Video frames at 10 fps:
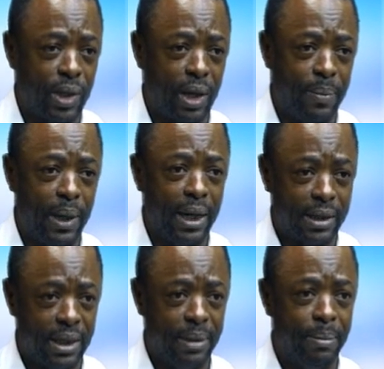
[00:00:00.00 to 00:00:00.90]
Kabila,
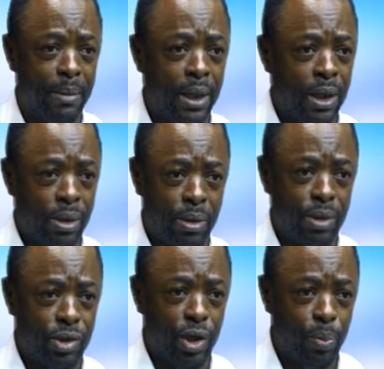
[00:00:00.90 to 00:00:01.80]
estime que
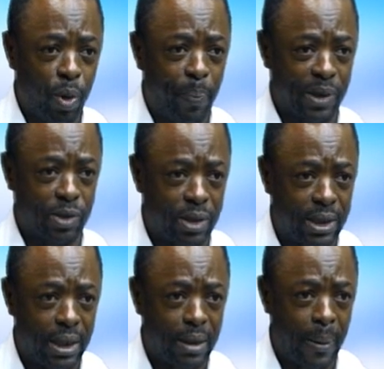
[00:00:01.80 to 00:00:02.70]
je ne peux pas
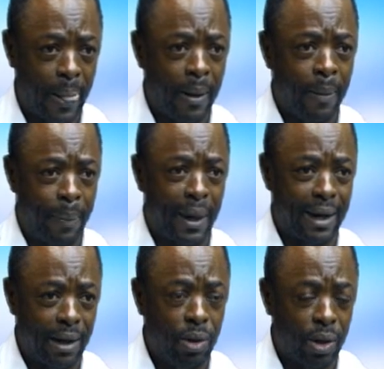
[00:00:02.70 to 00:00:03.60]
sortir par
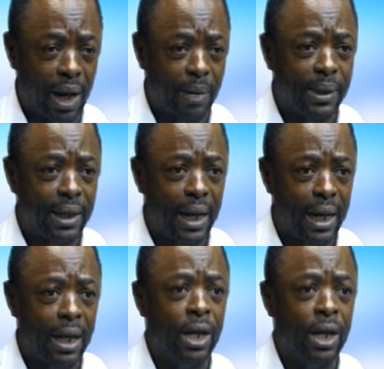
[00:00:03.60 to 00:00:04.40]
leur arbitraire.